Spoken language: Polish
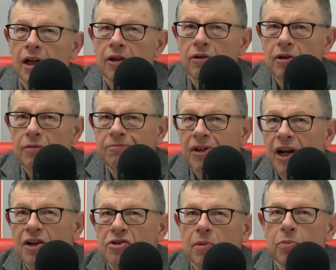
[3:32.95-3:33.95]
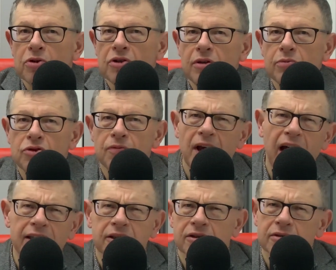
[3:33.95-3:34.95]
No i wyraźnie podzielił
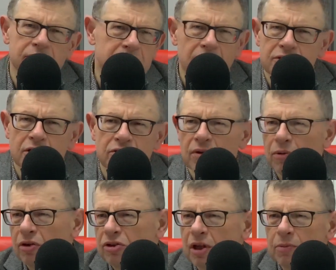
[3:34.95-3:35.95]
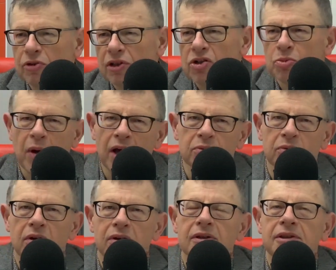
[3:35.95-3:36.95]
świat. To zresztą rok temu też
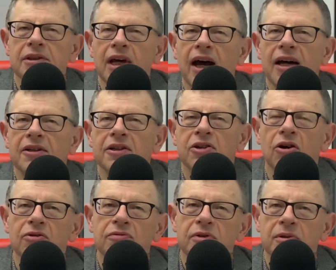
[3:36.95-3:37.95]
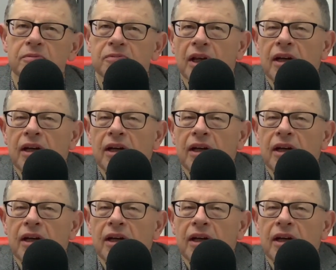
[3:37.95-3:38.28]
padło na konflikt